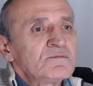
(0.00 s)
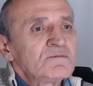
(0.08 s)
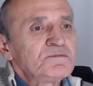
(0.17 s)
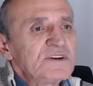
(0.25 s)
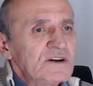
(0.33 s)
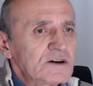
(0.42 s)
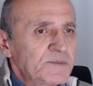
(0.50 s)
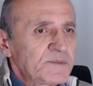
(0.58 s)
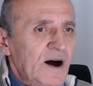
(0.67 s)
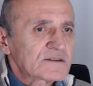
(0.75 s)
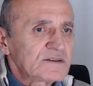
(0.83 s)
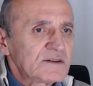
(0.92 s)
Birlik
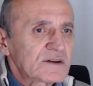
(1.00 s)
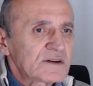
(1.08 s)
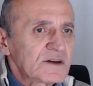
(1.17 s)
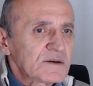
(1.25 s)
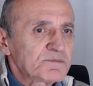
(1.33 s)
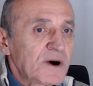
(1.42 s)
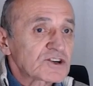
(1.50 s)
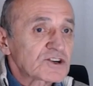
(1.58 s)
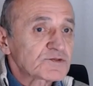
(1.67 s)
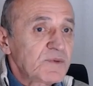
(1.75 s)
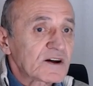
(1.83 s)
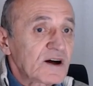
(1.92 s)
partileri
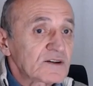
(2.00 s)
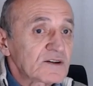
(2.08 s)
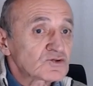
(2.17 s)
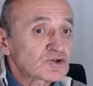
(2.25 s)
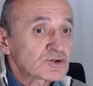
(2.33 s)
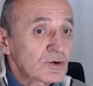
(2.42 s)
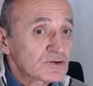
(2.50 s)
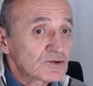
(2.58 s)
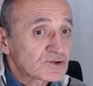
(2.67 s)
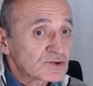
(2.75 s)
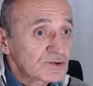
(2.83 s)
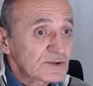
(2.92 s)
Başbakan
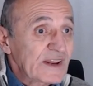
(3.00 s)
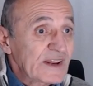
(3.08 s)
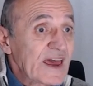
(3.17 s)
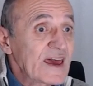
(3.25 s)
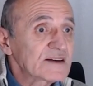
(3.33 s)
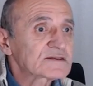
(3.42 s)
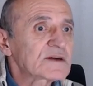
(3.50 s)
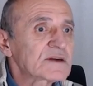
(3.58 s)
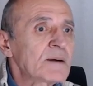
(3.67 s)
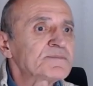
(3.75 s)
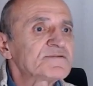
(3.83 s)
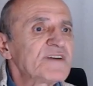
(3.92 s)
Scholz'un
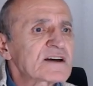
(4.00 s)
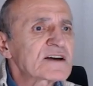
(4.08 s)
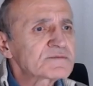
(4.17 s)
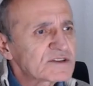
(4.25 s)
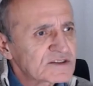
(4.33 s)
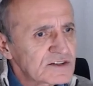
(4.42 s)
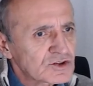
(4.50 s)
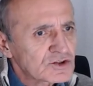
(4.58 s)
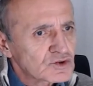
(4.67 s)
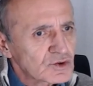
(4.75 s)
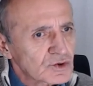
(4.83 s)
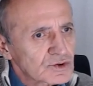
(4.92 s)
hesap vermesini
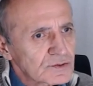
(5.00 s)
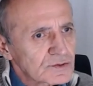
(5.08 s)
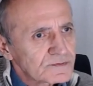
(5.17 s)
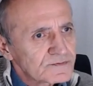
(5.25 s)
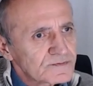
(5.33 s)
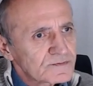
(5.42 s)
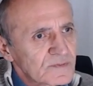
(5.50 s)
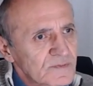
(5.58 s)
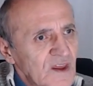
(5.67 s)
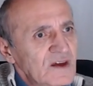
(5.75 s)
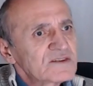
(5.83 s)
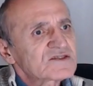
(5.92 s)
istiyor.
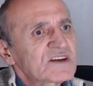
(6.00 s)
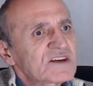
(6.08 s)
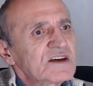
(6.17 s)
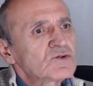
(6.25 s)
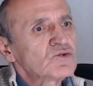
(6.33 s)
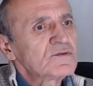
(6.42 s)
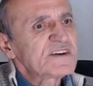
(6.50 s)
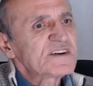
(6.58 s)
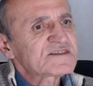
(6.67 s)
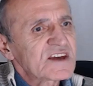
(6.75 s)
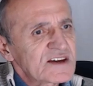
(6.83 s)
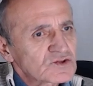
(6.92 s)
CDU ve
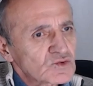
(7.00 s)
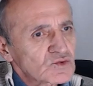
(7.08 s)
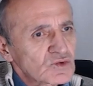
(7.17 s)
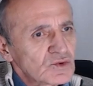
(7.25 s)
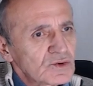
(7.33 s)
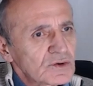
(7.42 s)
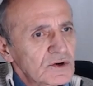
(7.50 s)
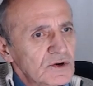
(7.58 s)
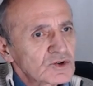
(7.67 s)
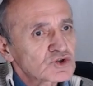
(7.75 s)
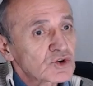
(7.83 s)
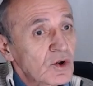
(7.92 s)
CSU
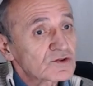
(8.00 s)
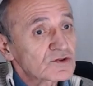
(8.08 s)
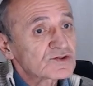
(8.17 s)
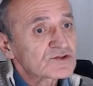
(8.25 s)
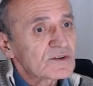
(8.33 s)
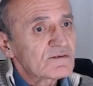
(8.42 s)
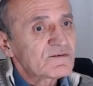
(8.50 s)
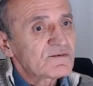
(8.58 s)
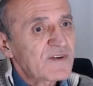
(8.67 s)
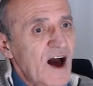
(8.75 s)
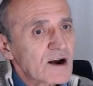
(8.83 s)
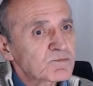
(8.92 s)
Scholz
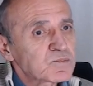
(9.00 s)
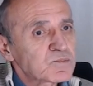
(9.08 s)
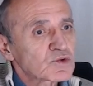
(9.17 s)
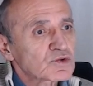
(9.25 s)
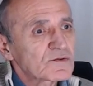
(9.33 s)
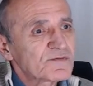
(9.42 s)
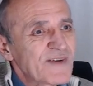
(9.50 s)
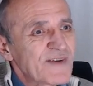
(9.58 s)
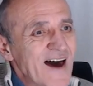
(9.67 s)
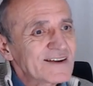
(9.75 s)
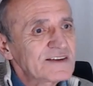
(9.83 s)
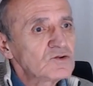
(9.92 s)
Warburg
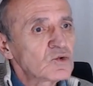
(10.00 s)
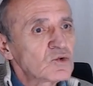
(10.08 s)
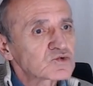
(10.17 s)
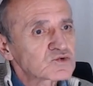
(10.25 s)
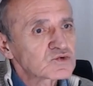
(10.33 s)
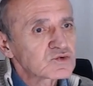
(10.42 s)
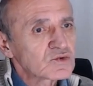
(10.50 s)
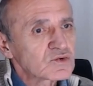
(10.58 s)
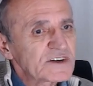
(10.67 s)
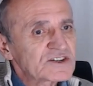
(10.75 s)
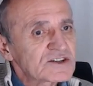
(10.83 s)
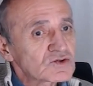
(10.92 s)
vergi yolsuzluğu
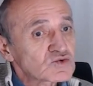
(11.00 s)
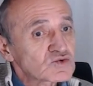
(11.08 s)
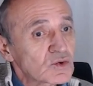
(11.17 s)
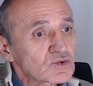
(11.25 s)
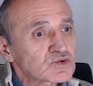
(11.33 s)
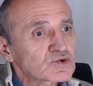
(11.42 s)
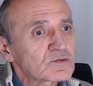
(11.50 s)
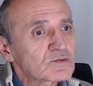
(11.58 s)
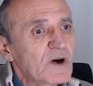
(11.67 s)
için soruşturma